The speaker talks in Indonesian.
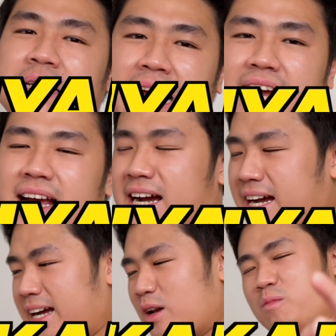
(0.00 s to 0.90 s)
menyangka
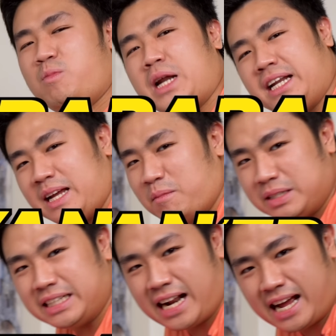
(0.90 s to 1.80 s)
kalau brand yang
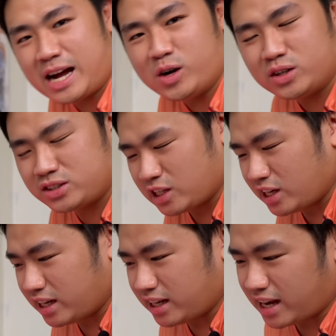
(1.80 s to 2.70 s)
menyerang AOC
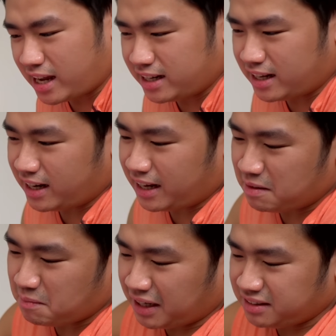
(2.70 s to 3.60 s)
adalah
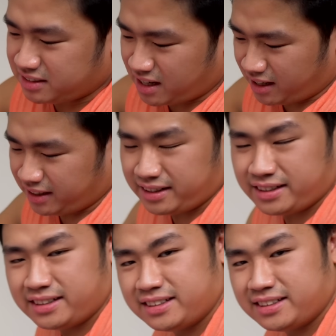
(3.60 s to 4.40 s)
MSI.